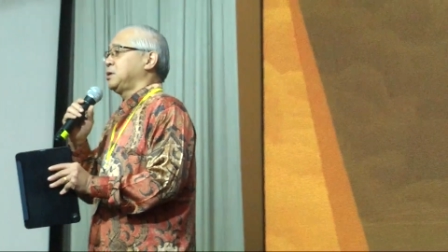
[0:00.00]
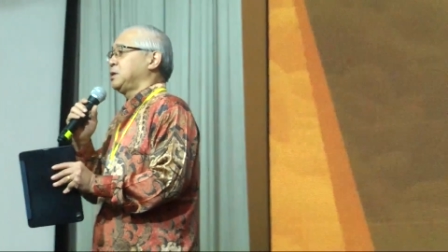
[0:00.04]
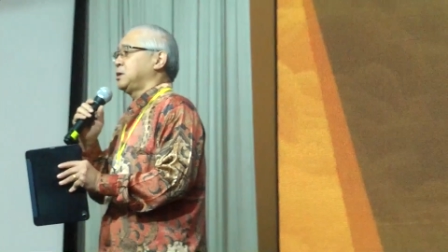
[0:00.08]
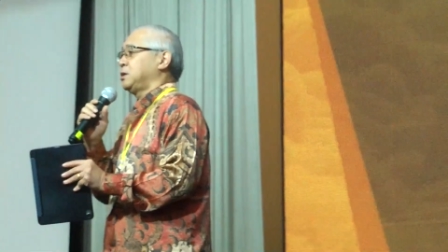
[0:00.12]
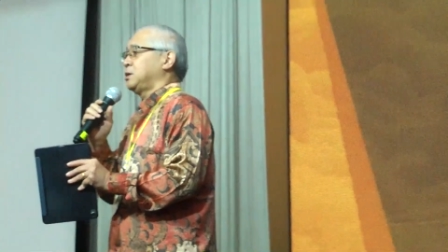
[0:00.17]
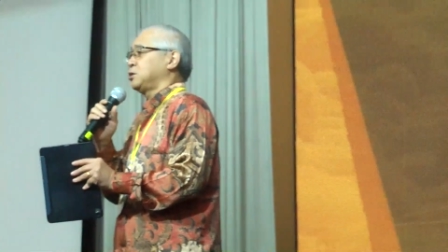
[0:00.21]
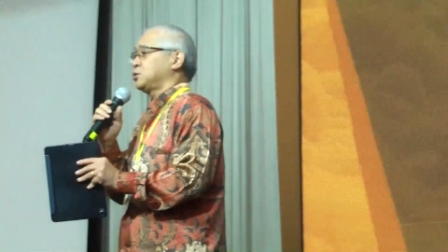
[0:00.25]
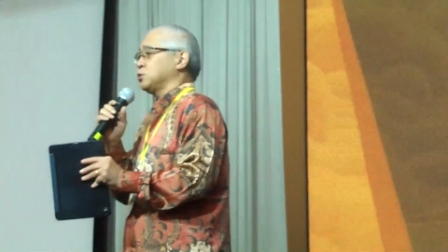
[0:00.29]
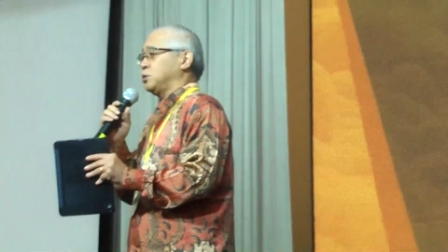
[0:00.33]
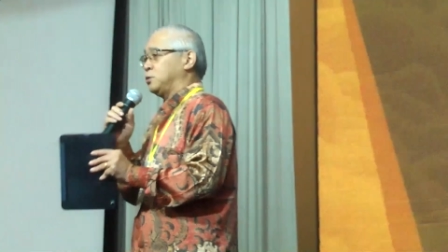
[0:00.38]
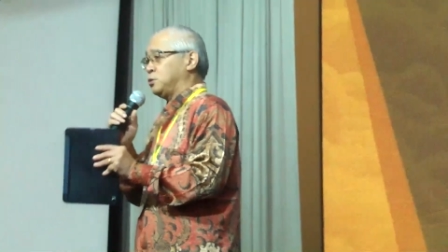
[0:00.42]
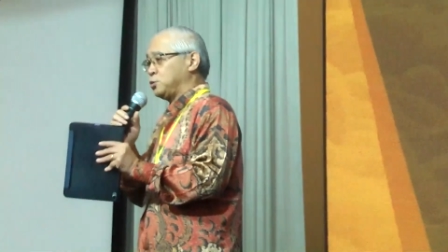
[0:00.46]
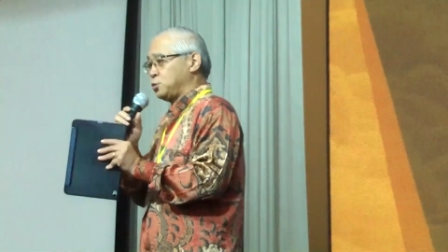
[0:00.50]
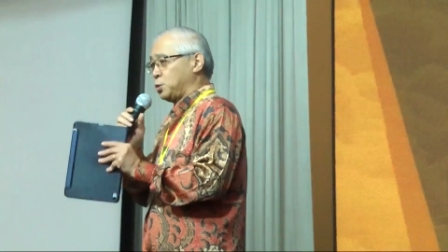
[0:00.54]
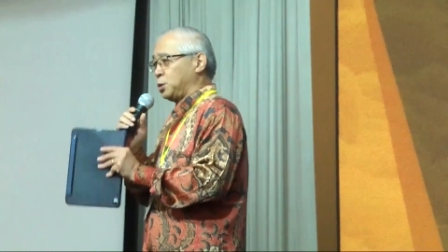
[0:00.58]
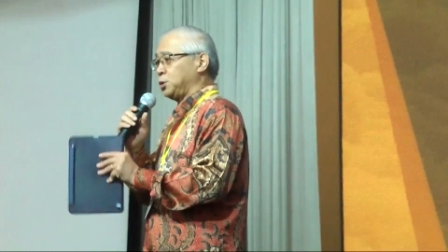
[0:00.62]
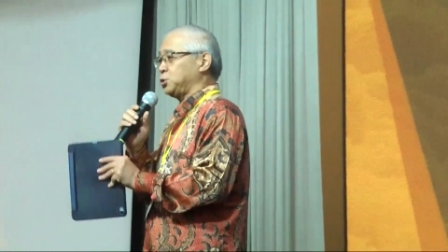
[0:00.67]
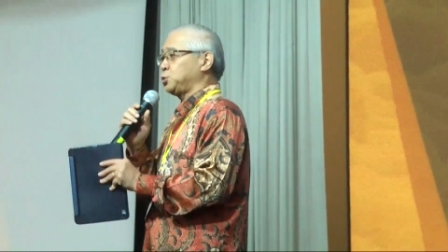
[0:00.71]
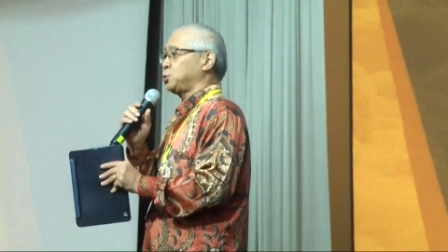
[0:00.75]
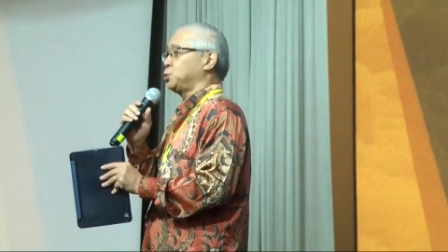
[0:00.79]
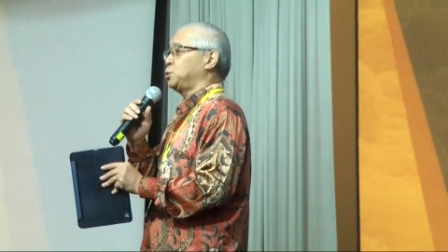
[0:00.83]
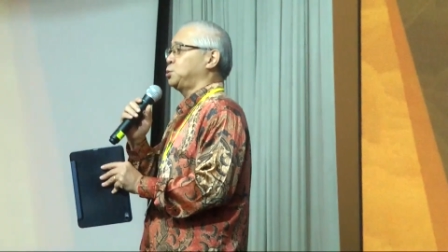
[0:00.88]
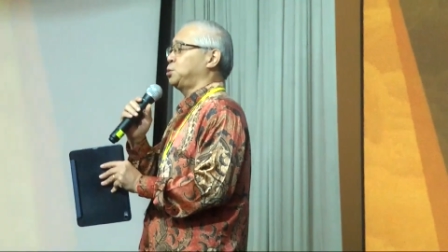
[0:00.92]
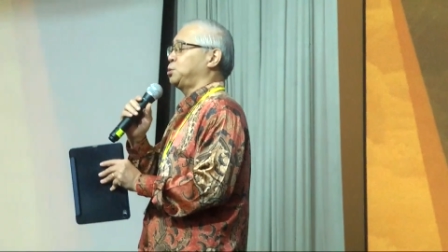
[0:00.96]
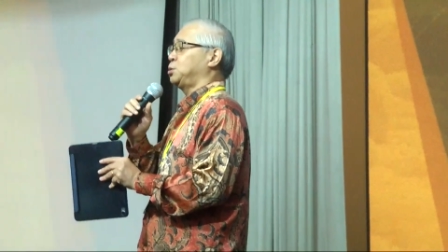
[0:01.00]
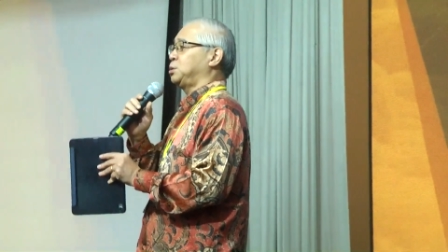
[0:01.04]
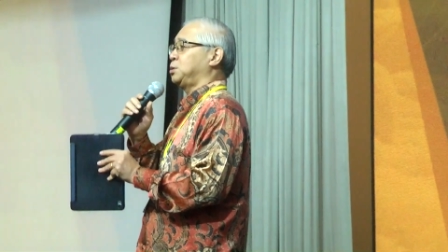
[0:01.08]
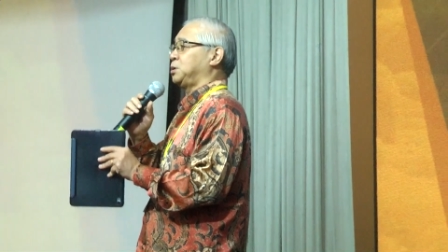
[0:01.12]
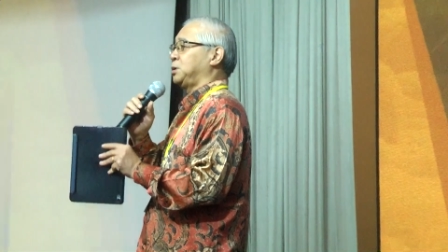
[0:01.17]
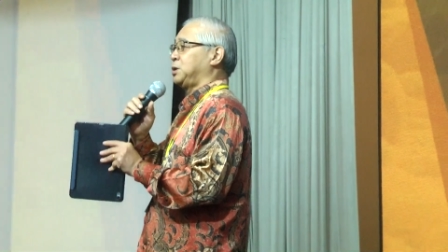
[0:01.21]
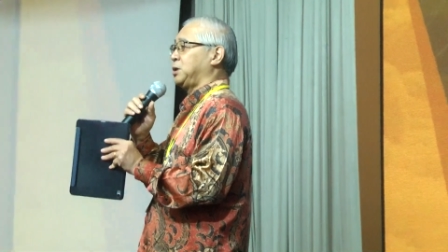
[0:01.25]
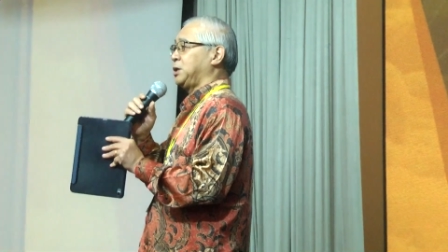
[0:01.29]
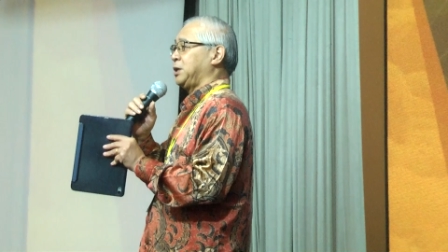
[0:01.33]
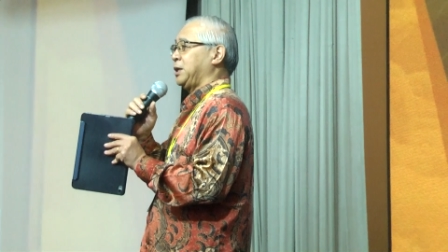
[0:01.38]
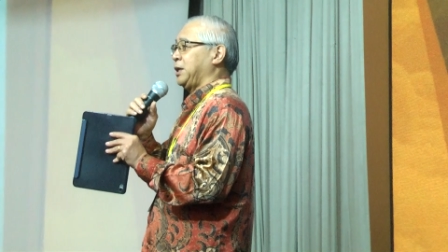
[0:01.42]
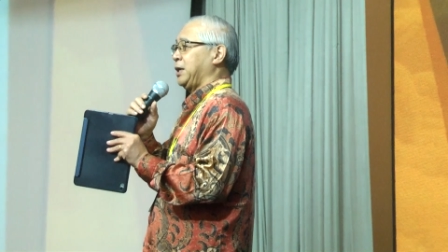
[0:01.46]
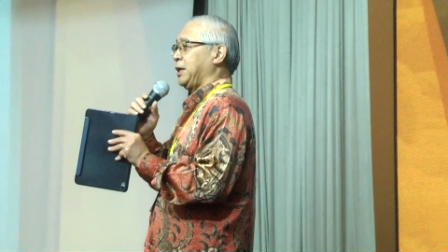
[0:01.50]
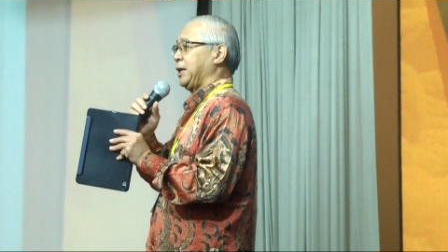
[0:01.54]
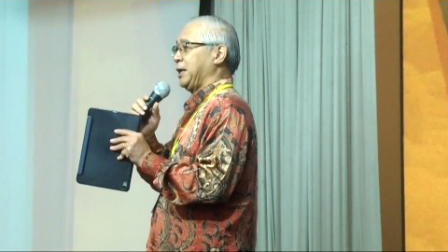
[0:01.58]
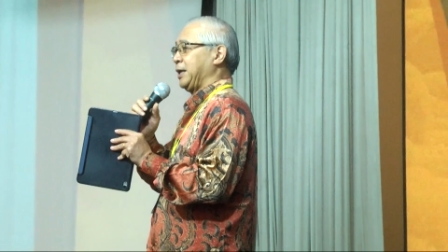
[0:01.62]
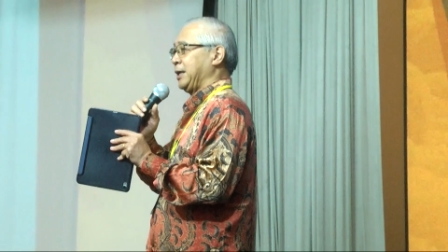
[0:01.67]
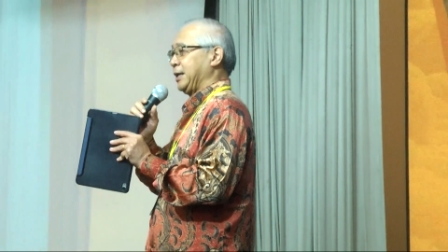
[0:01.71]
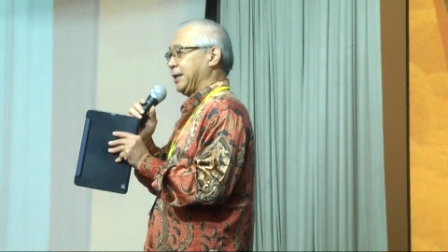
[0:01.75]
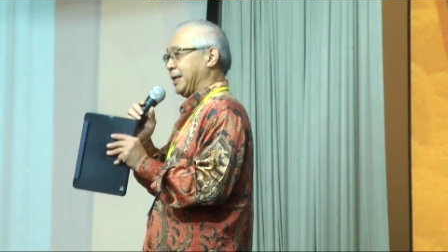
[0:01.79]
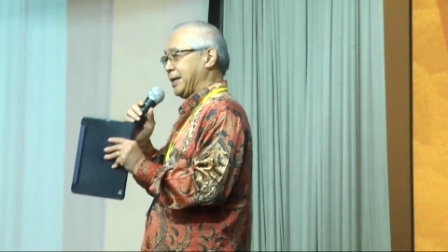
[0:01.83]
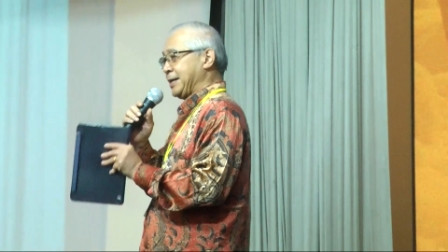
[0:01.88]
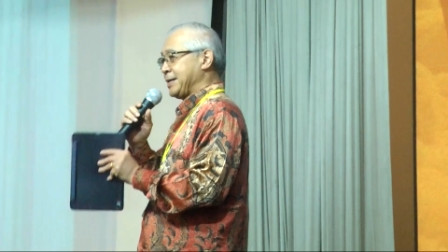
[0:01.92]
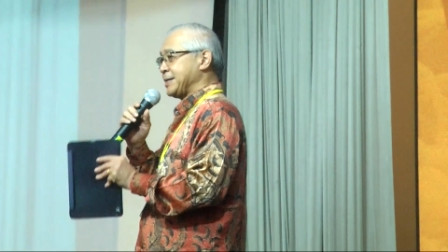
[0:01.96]
从国度
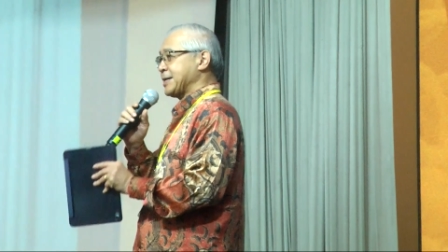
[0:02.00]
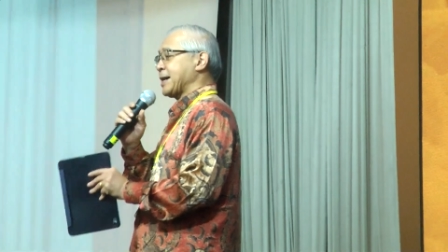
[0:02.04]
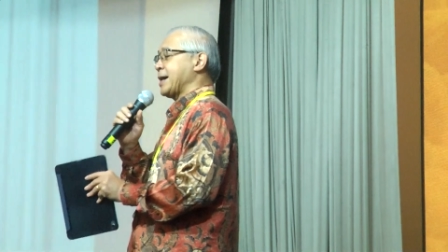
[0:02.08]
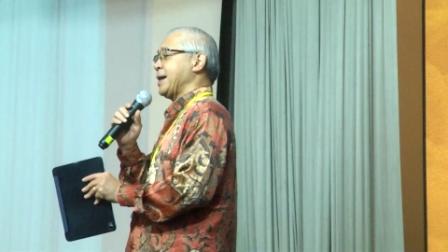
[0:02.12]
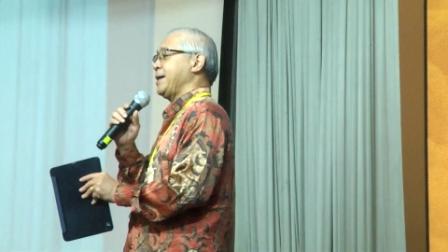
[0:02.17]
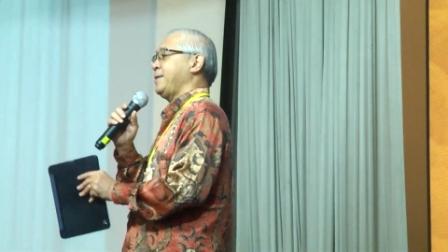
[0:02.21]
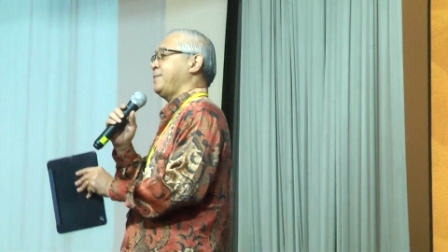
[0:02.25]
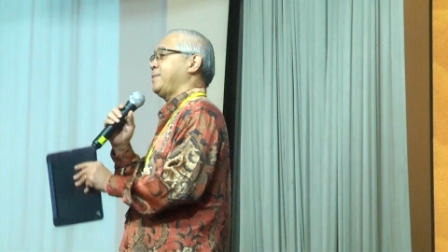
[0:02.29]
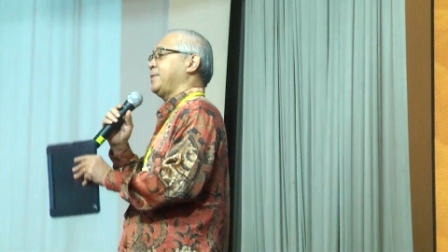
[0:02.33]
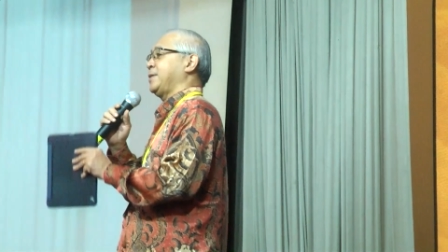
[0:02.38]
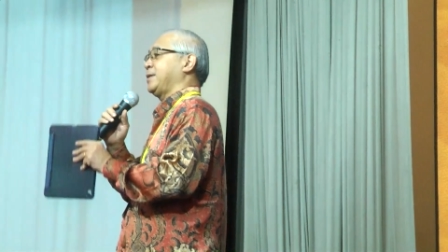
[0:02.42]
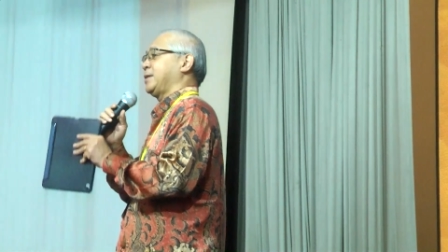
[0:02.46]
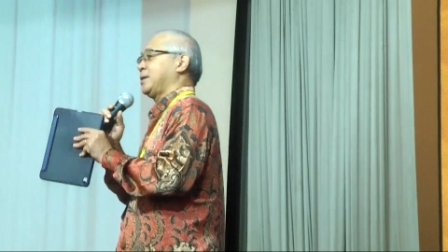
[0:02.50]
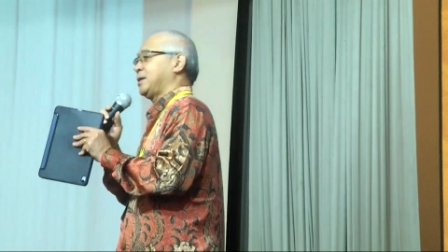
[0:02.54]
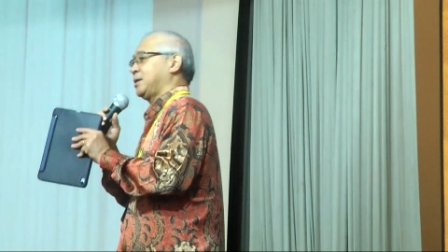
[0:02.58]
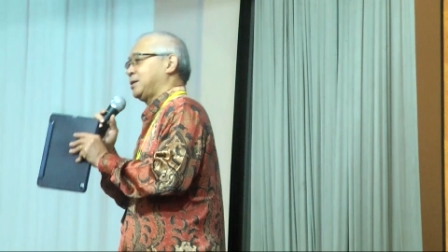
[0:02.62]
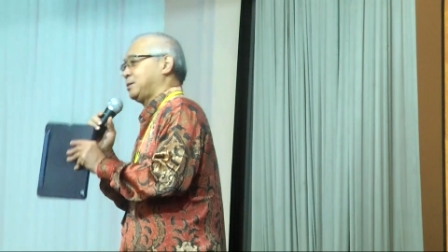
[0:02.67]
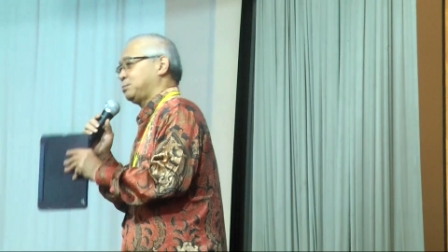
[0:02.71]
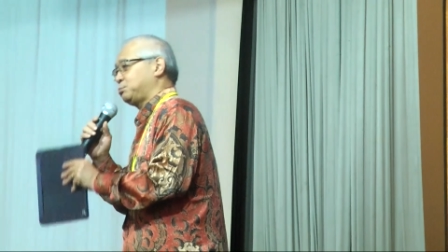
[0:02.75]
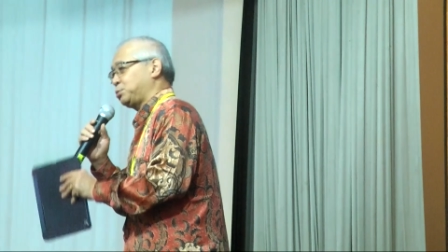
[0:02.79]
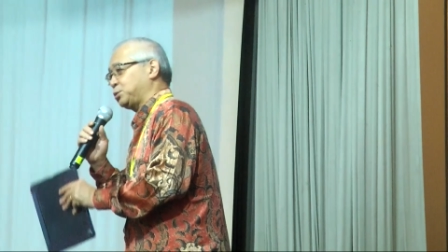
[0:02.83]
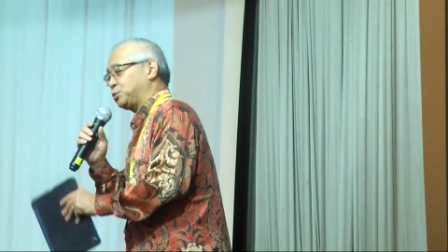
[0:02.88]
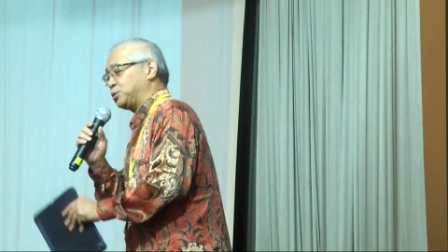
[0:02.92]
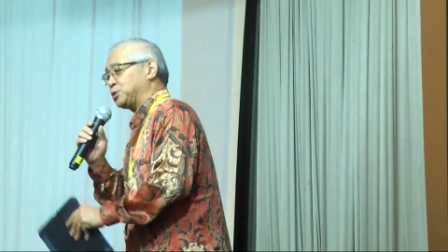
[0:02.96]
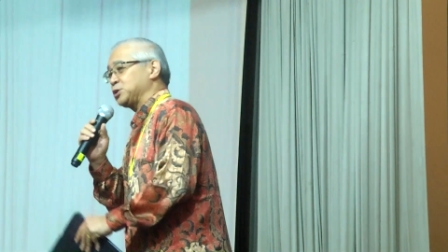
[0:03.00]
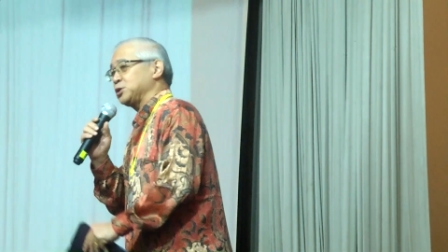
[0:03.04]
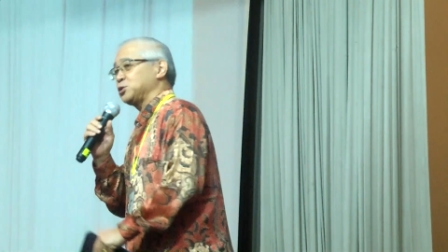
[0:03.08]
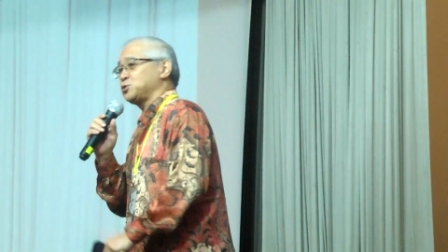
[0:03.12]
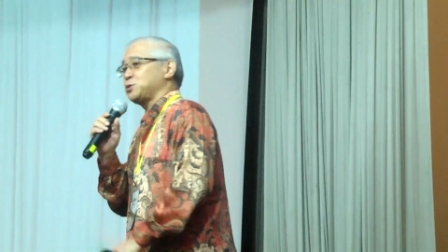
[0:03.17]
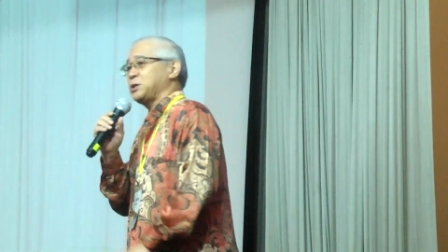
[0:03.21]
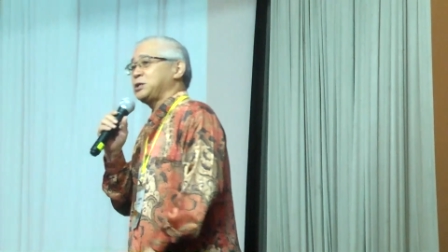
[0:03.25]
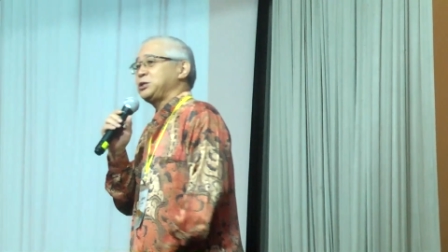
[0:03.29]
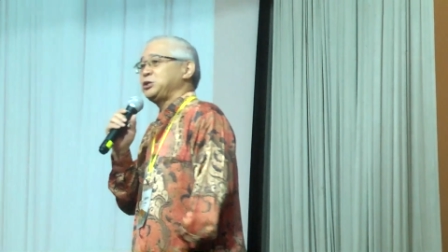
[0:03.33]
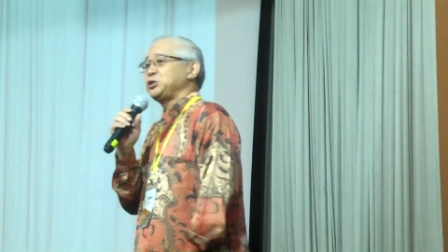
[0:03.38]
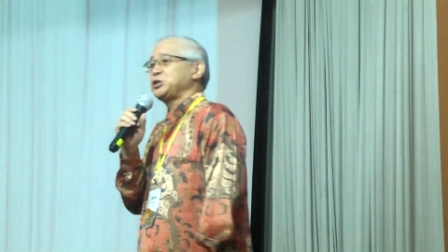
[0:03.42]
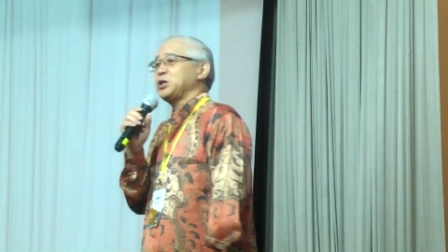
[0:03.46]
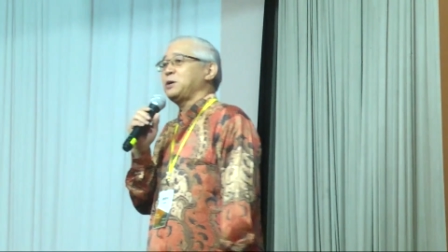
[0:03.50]
来看普世宣教。